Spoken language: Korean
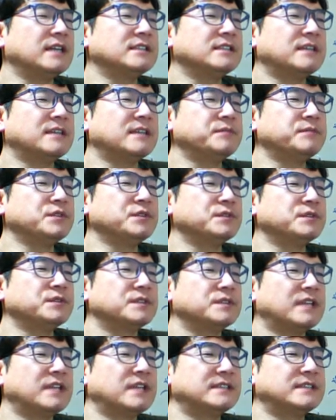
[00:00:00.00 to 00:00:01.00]
3중
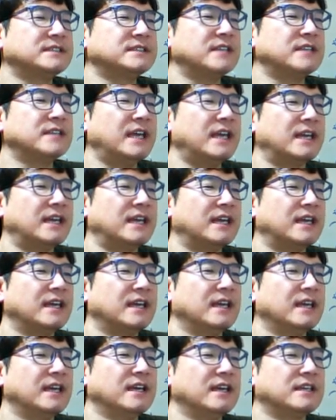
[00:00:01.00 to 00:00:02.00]
데스의
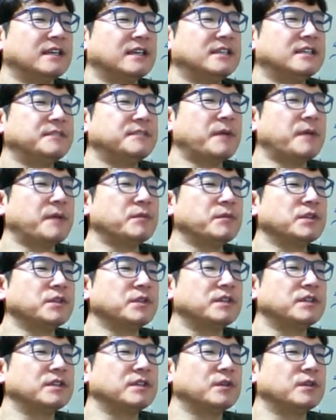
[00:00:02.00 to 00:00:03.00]
기지평문
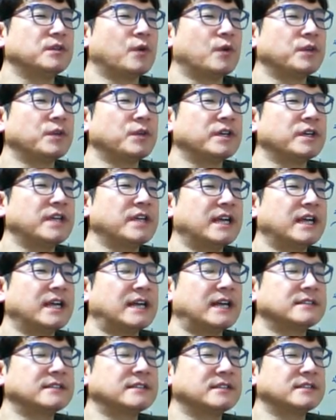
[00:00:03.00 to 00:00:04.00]
공격의
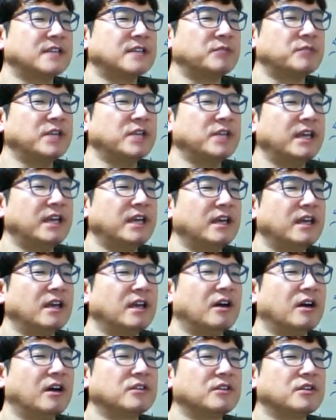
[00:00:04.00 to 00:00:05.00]
가능성 때문에
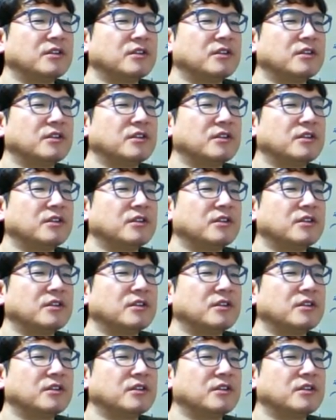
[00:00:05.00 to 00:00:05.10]
어떤